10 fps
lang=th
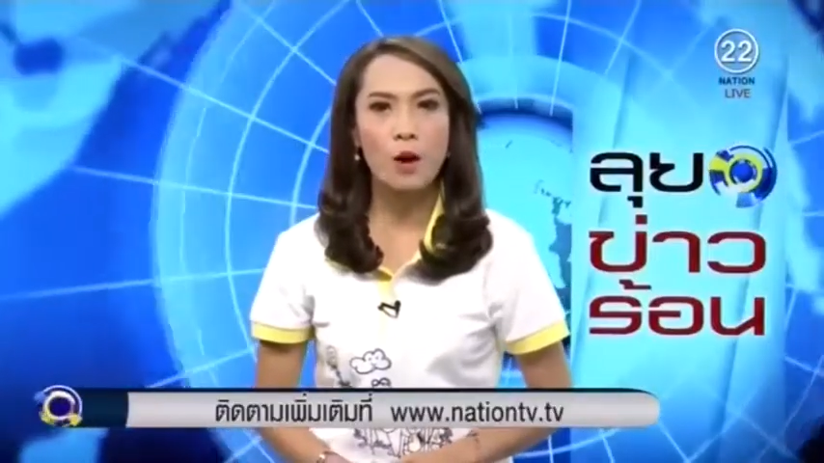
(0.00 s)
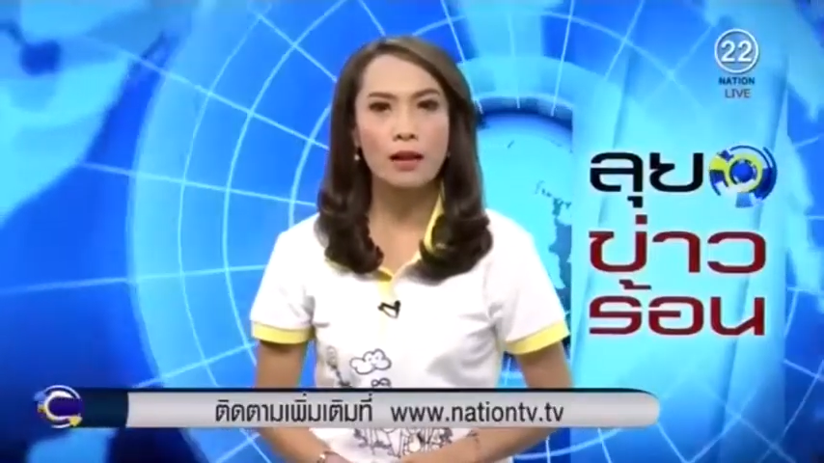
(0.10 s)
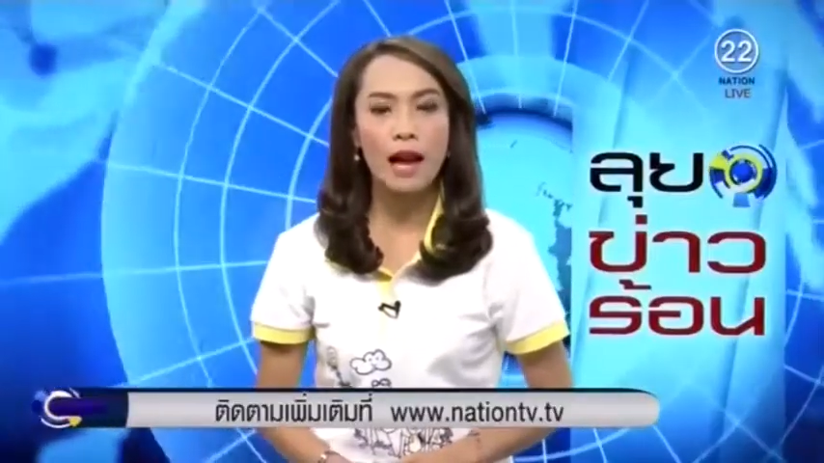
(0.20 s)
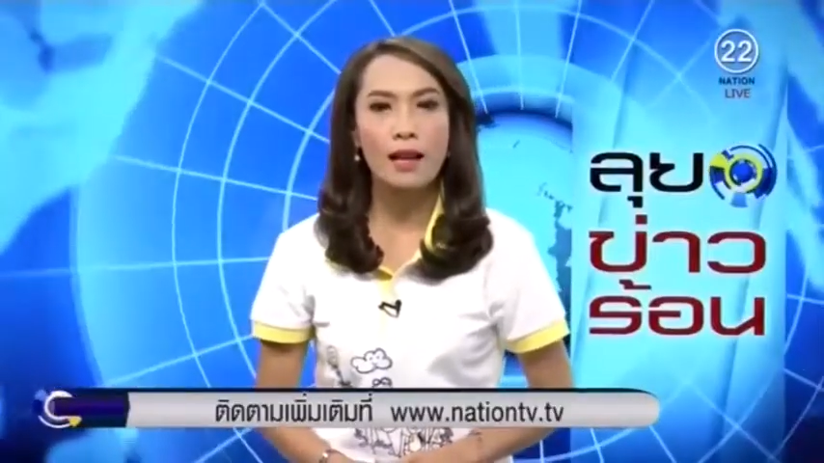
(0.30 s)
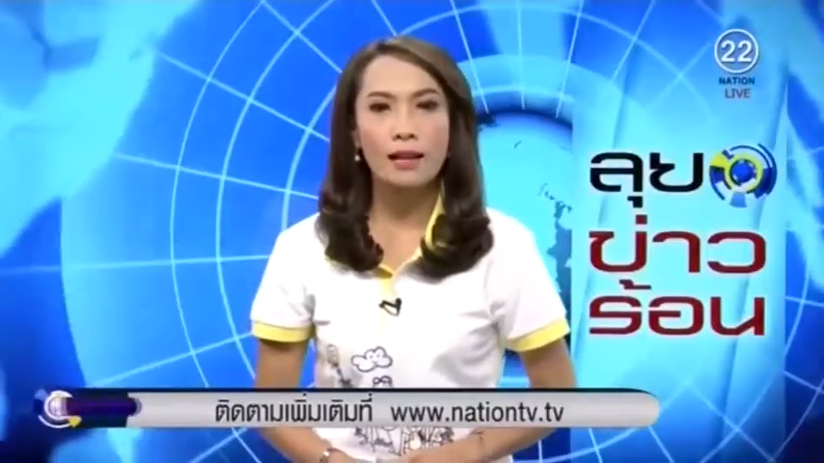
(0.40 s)

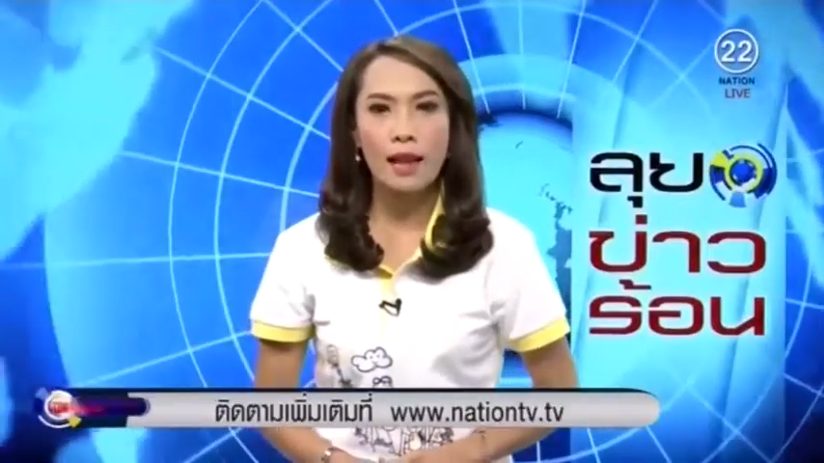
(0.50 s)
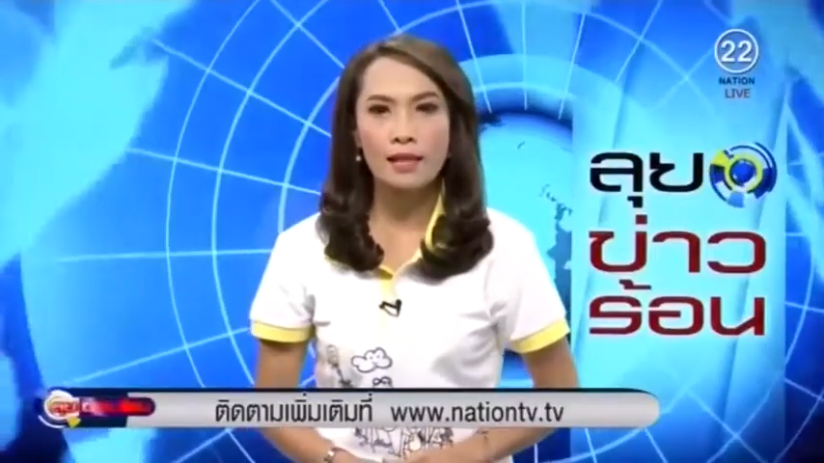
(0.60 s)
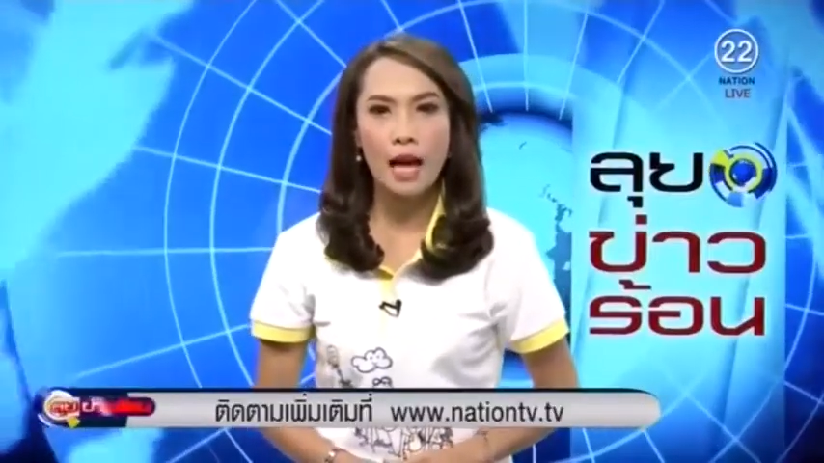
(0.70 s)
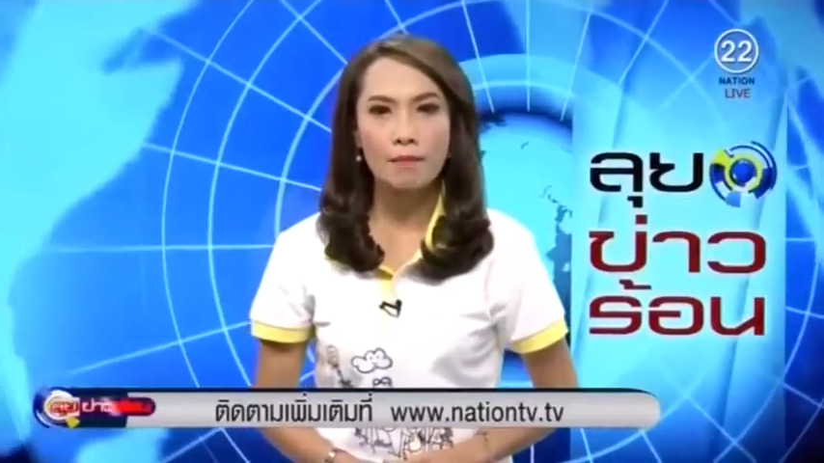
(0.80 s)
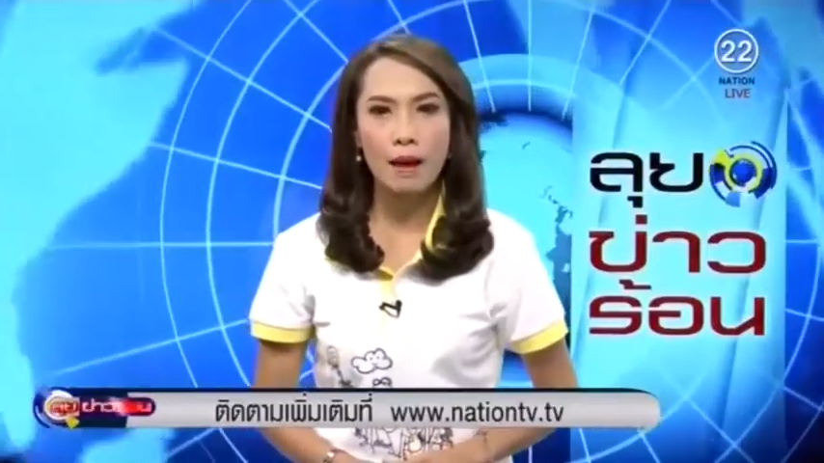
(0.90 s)
22 ค่ะ และ
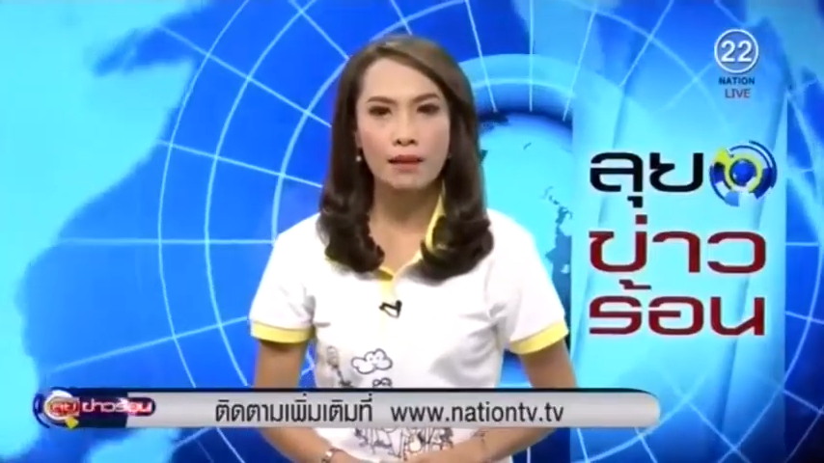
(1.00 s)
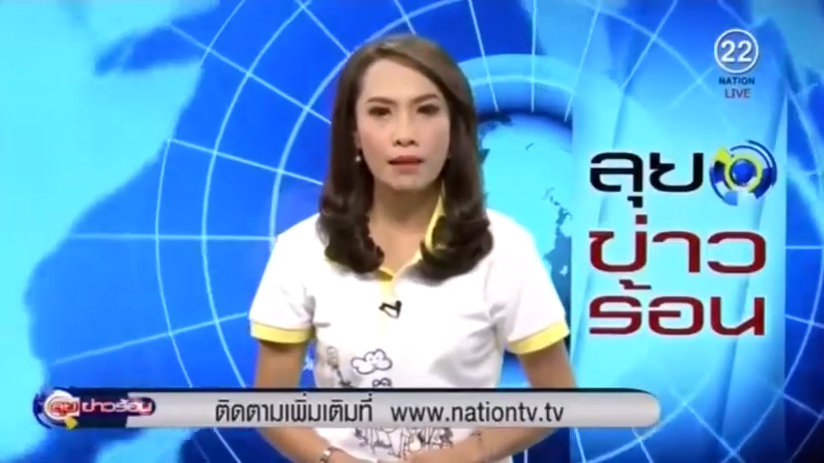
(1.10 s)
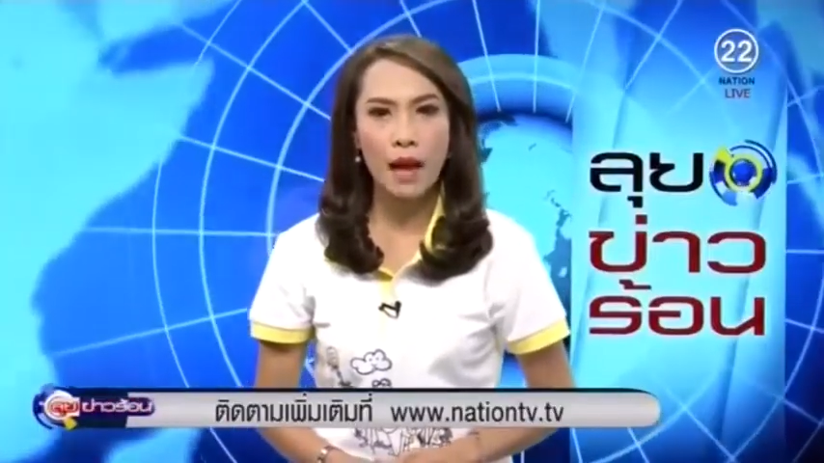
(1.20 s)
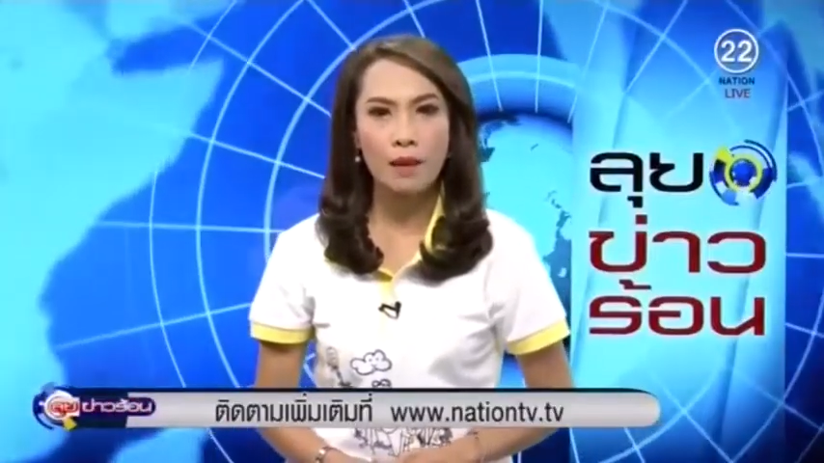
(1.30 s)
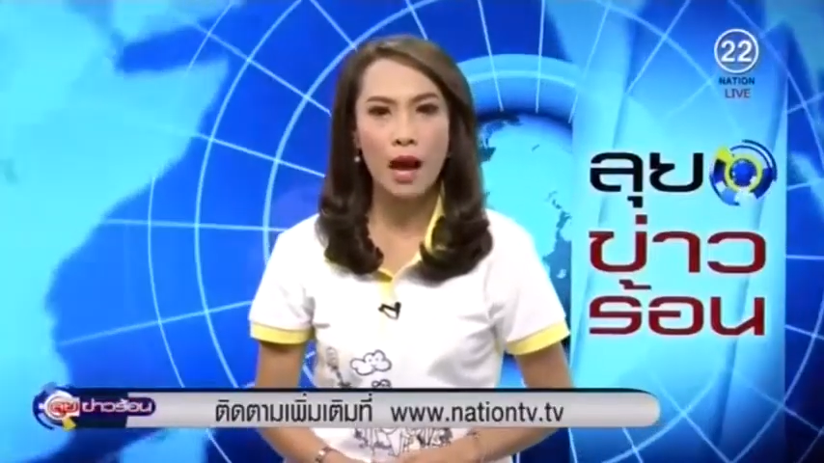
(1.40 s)
สามารถติ
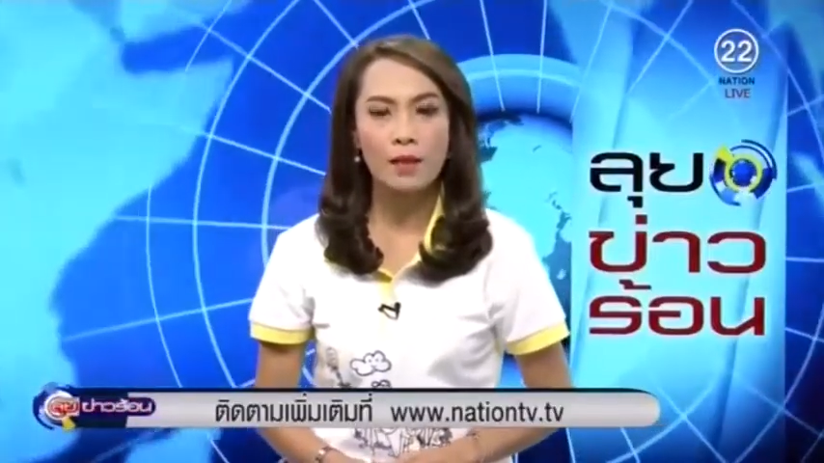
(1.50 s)
ดตาม